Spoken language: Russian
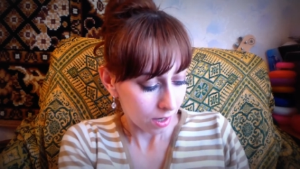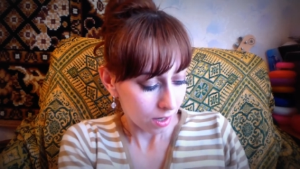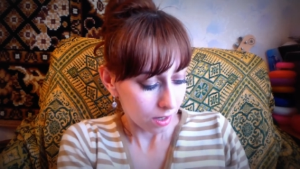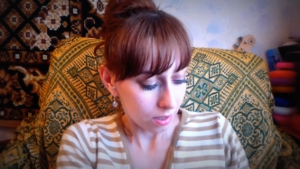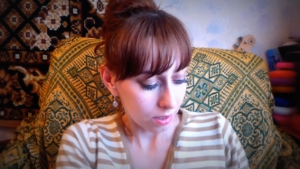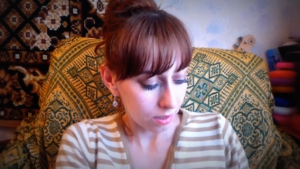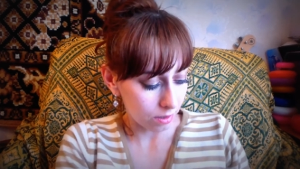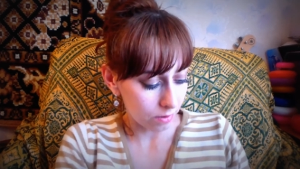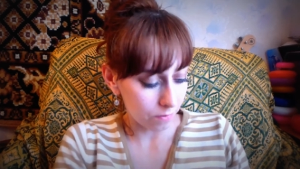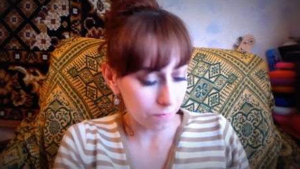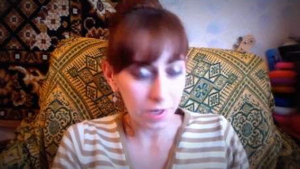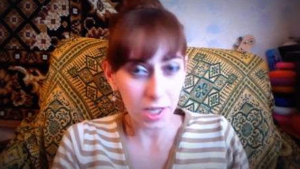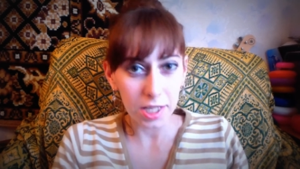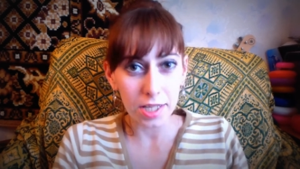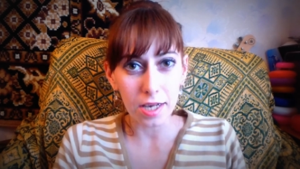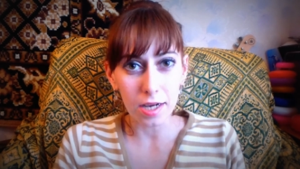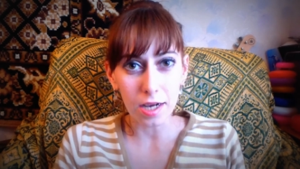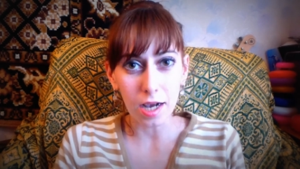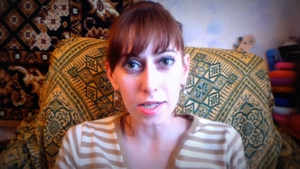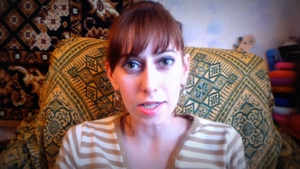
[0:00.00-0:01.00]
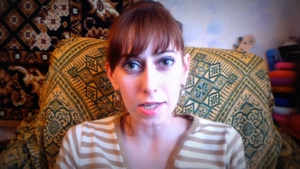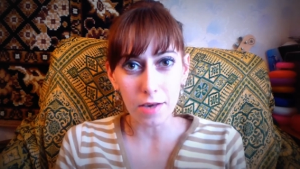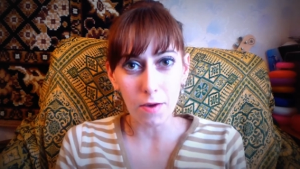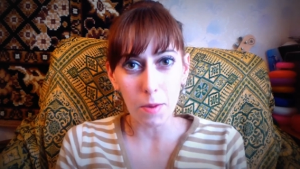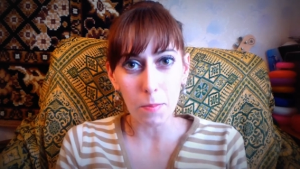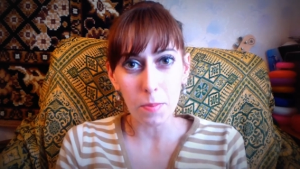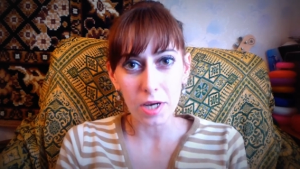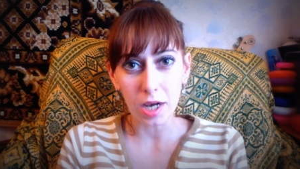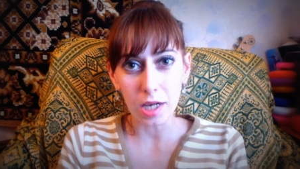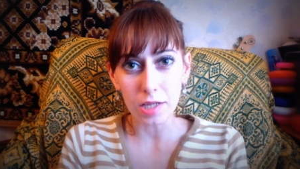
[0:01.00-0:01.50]
А, весь заказ я
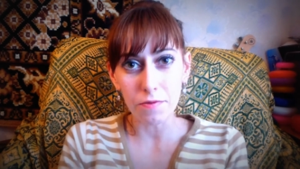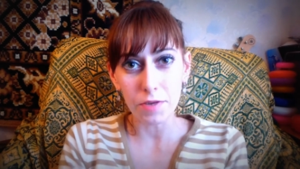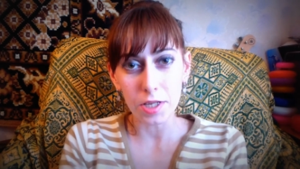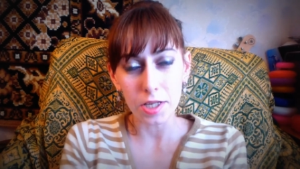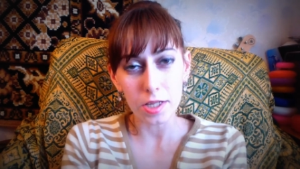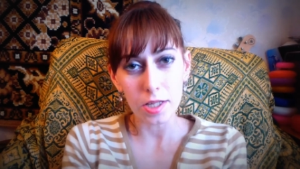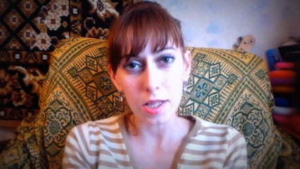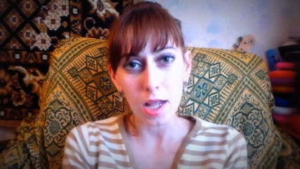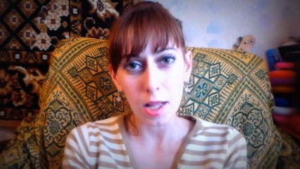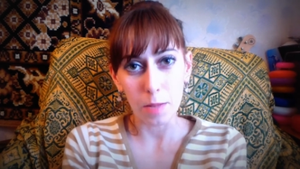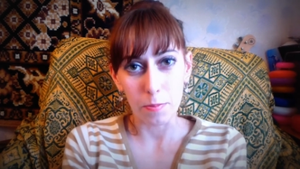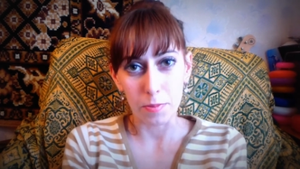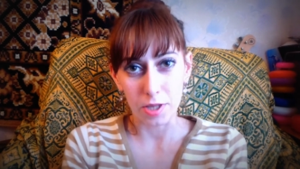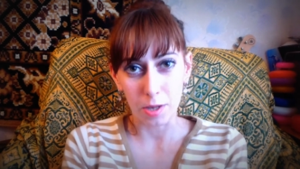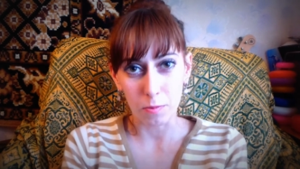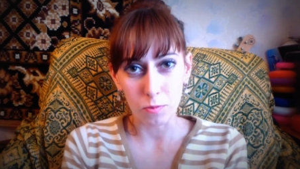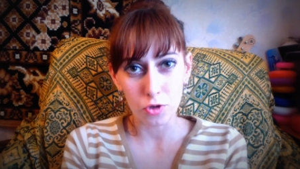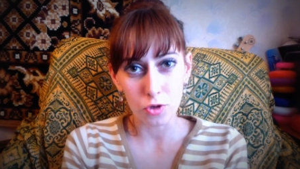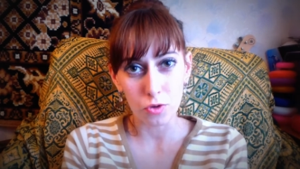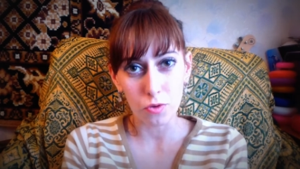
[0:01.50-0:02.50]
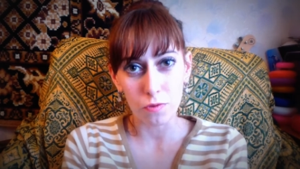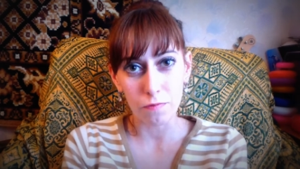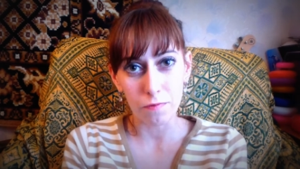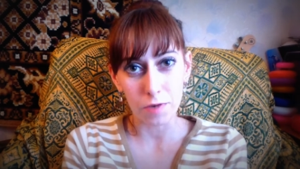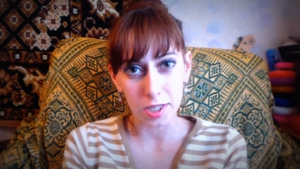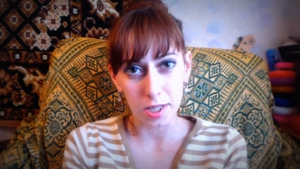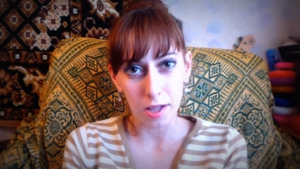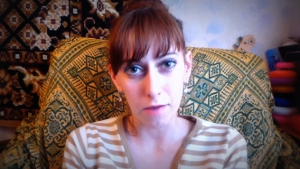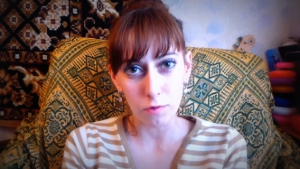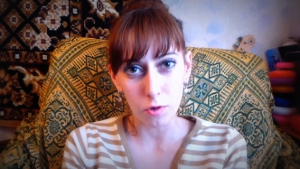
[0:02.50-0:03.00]
вам показывать не стала, потому что он в
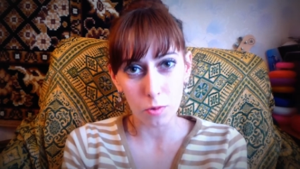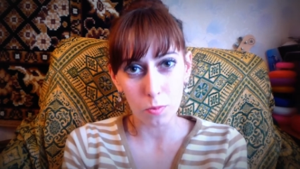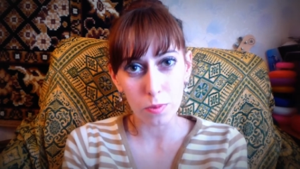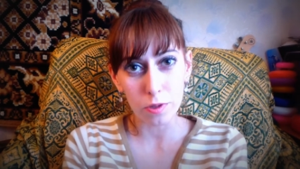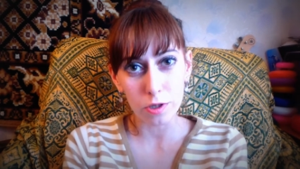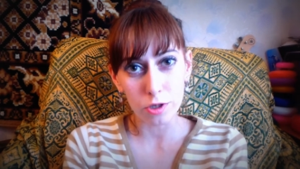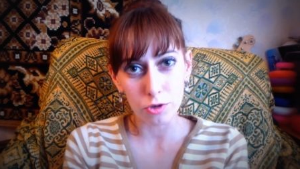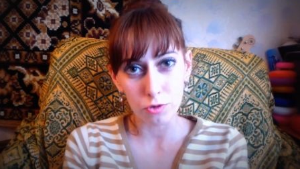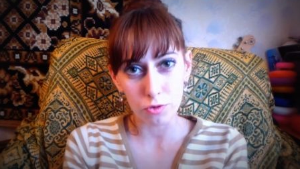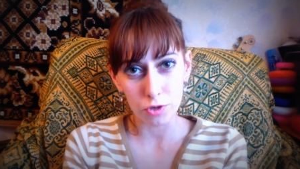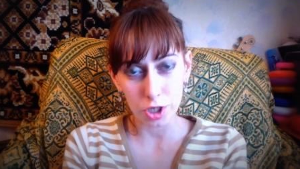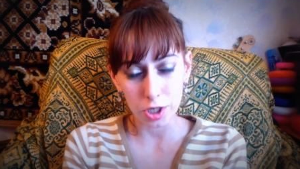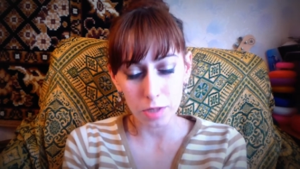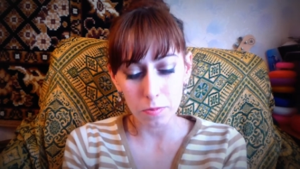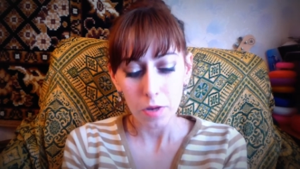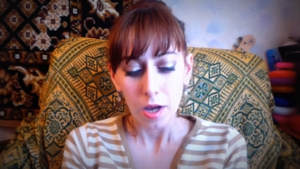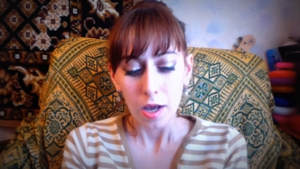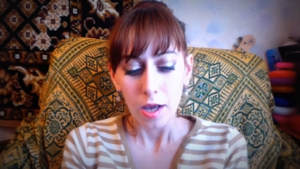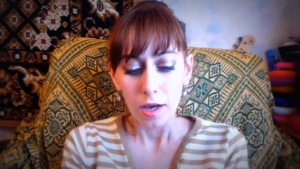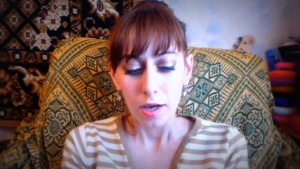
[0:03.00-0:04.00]
основном был чужим.